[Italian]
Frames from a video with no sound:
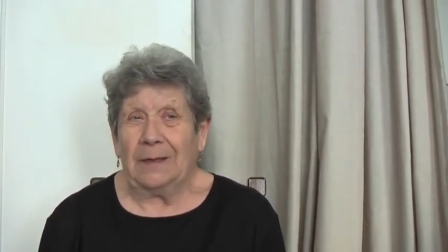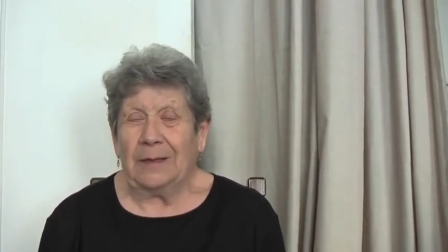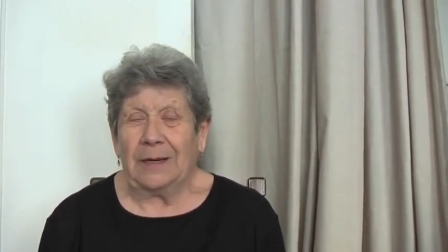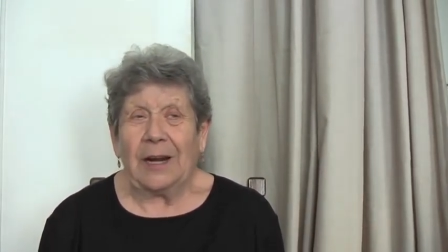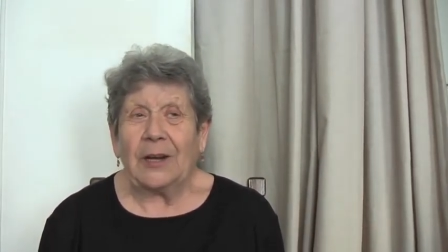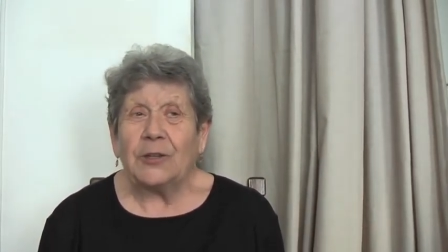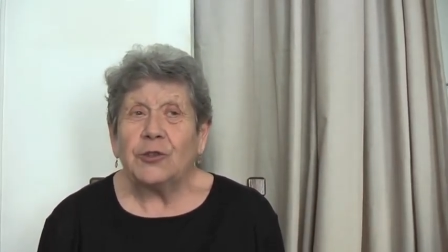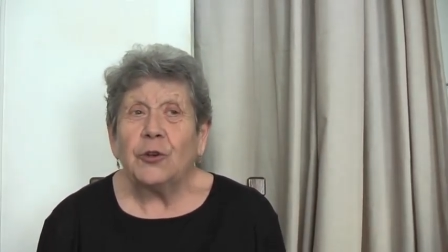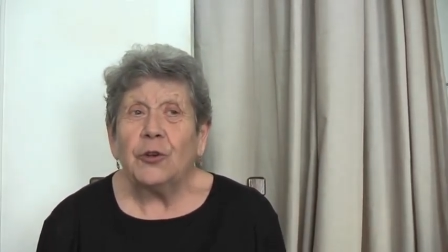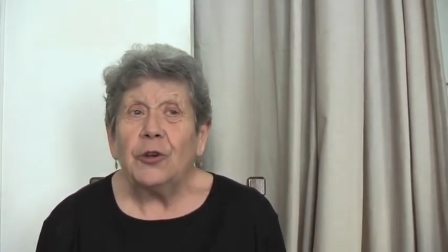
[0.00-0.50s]

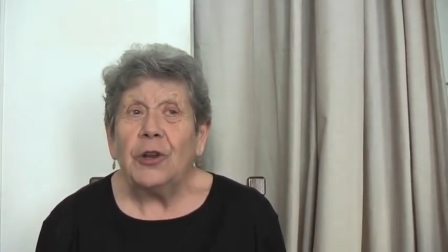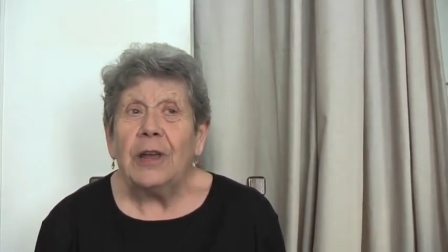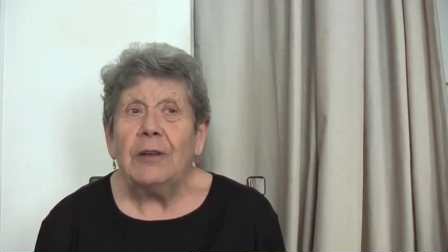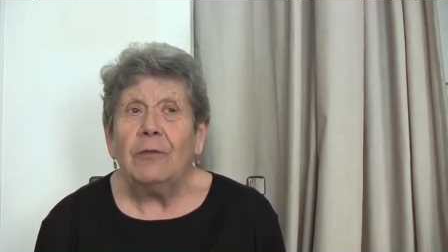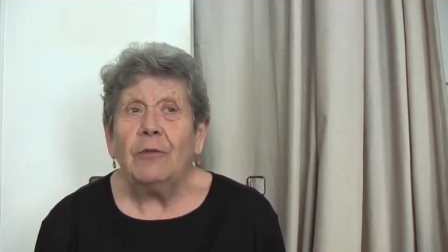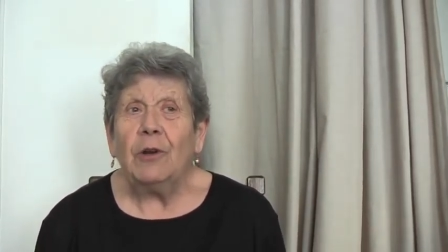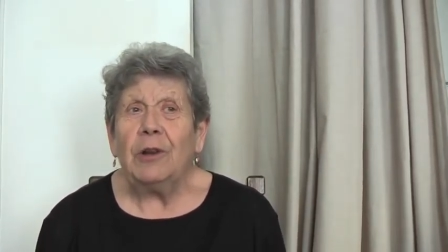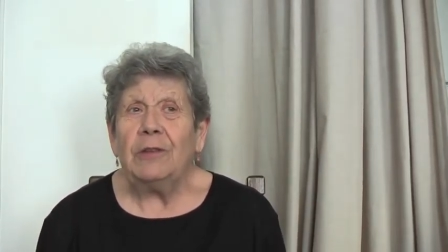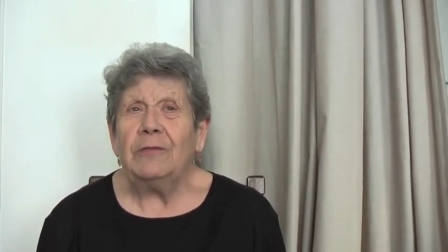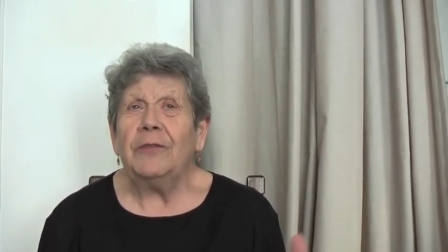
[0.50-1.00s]

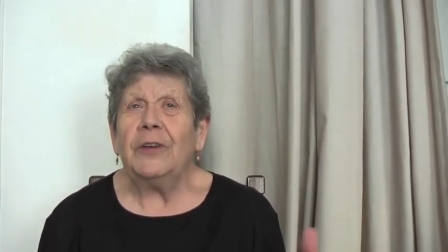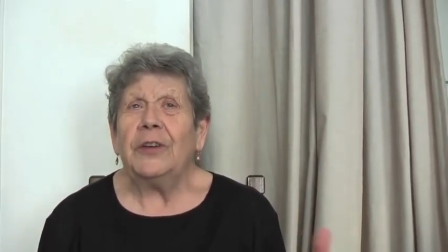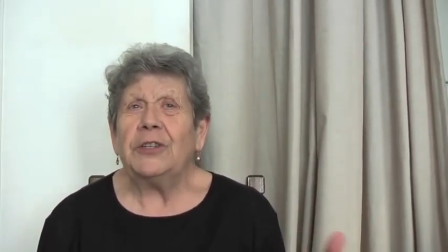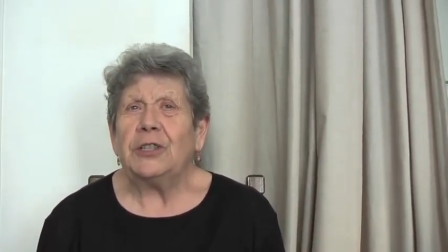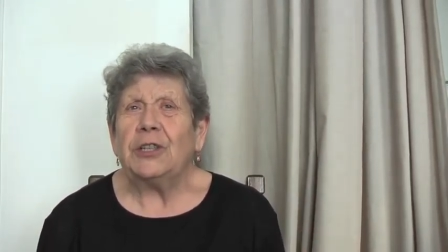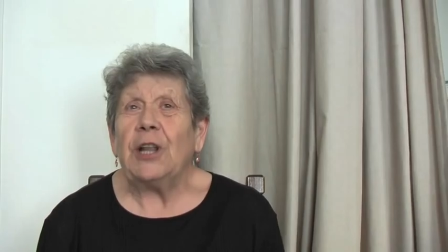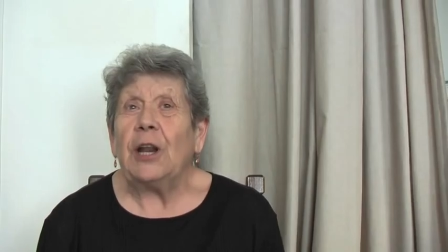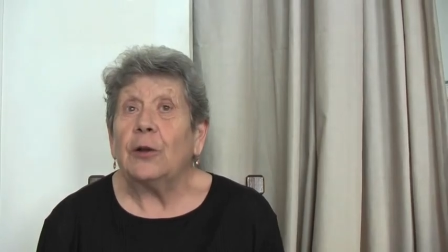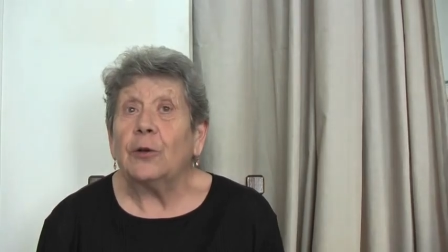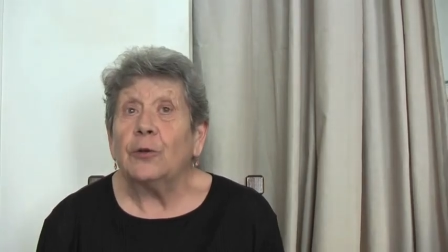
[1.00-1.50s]
ragionevoli
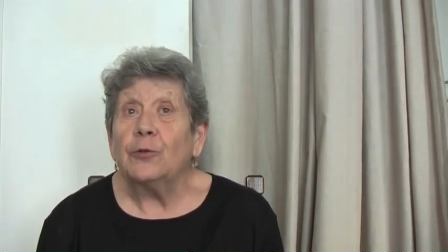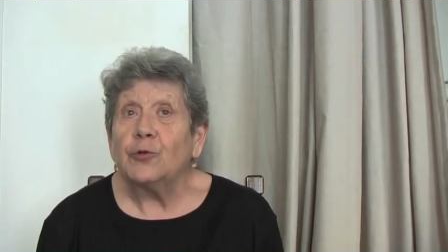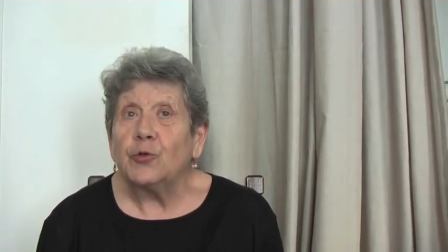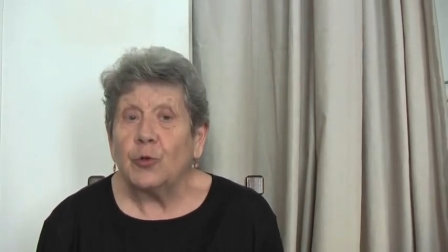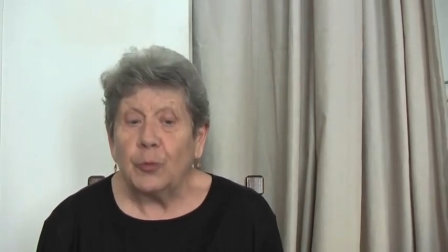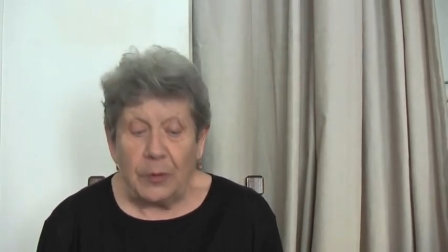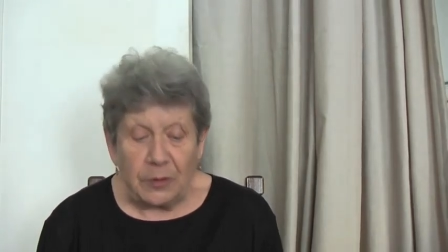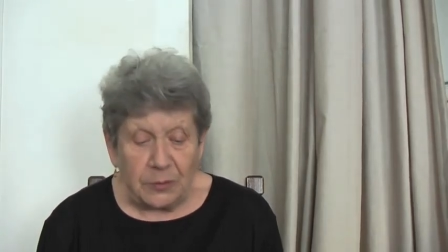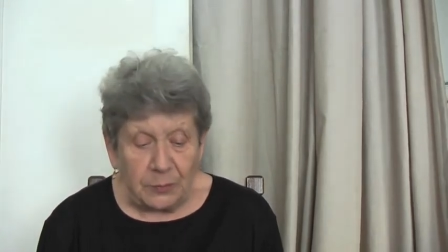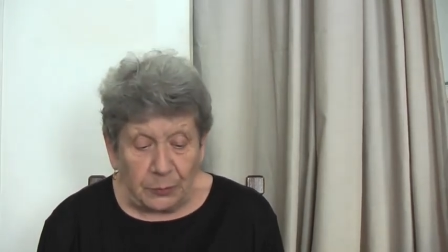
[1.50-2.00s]
invece del
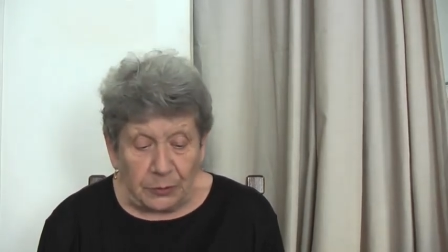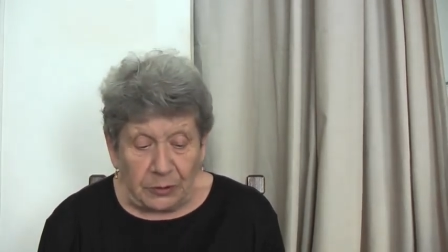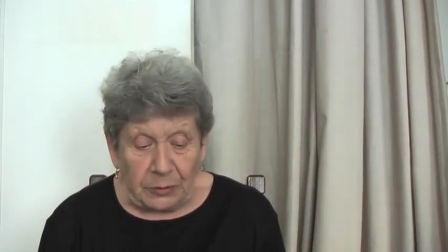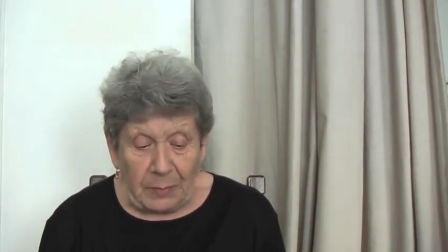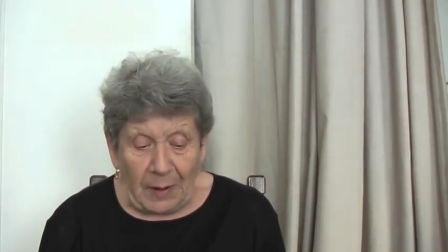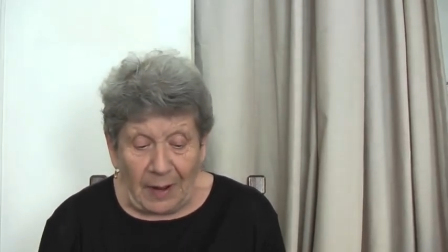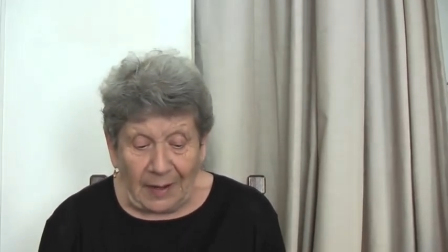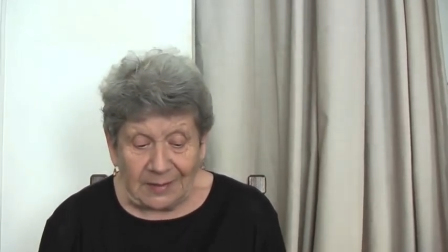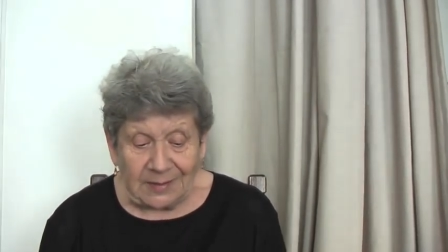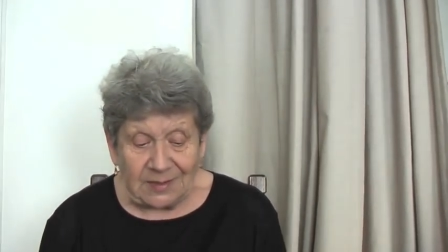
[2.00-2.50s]
consumismo di
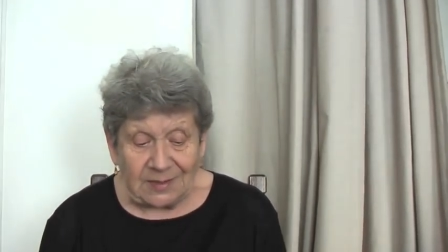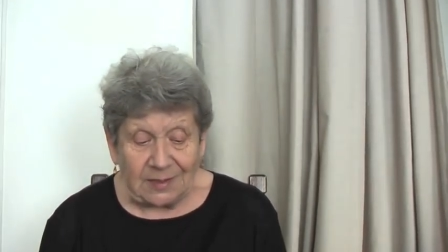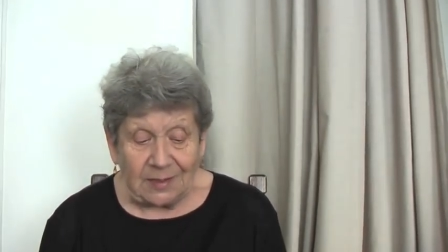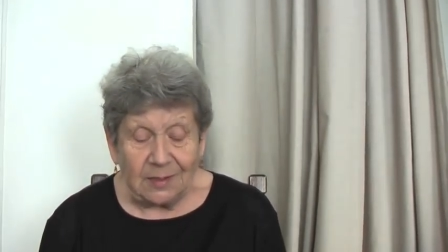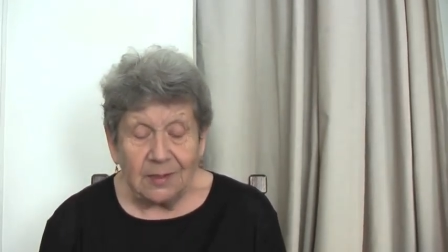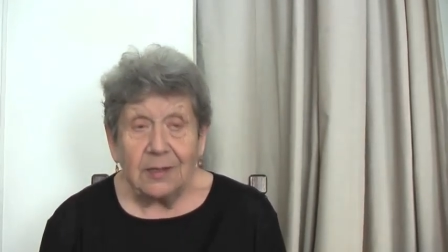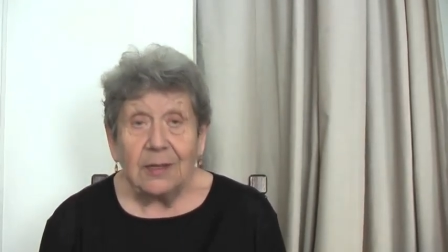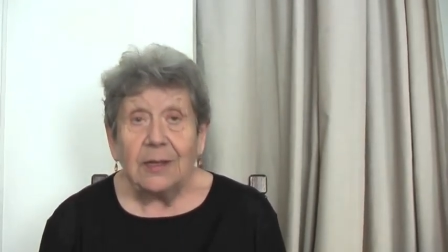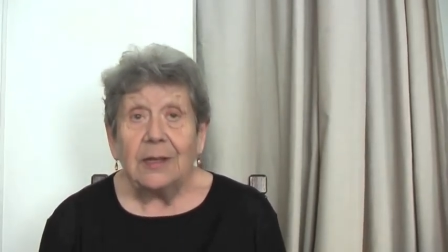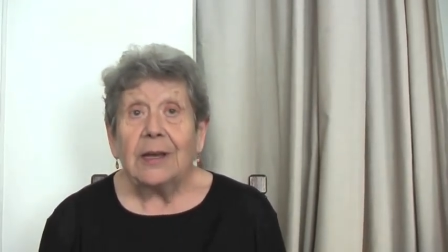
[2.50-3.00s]

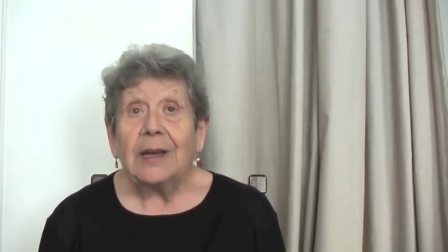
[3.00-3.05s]
massa,